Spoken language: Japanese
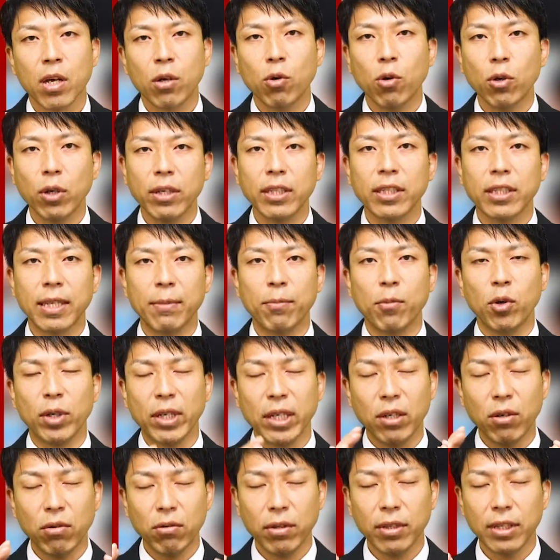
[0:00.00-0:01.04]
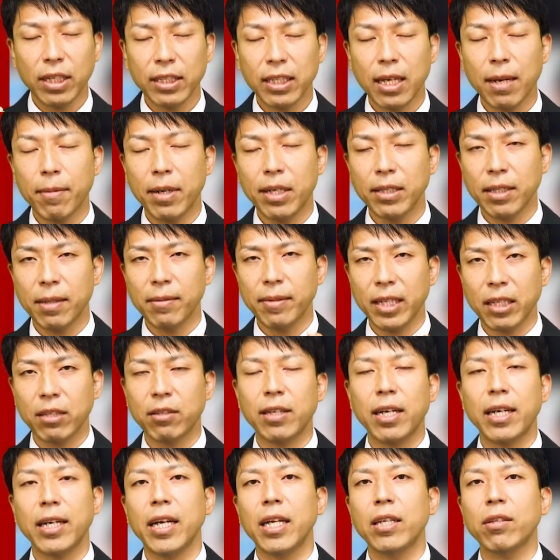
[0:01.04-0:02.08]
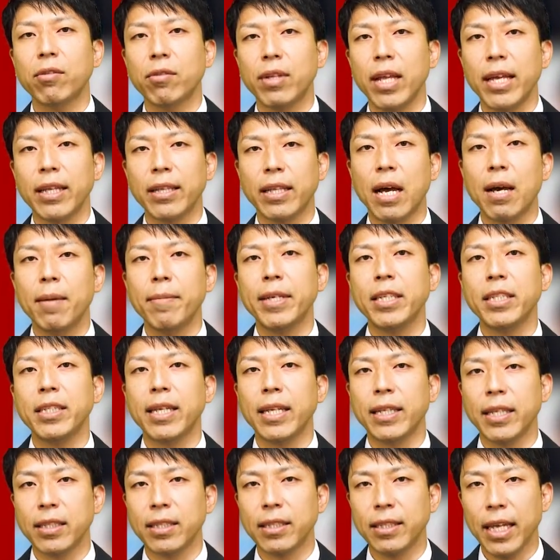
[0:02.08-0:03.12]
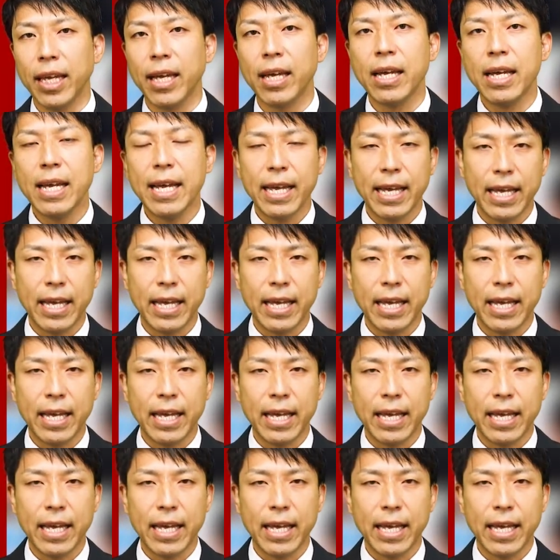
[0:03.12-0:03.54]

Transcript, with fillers: これはですね、もういろんな様々なクライアントで試してですね、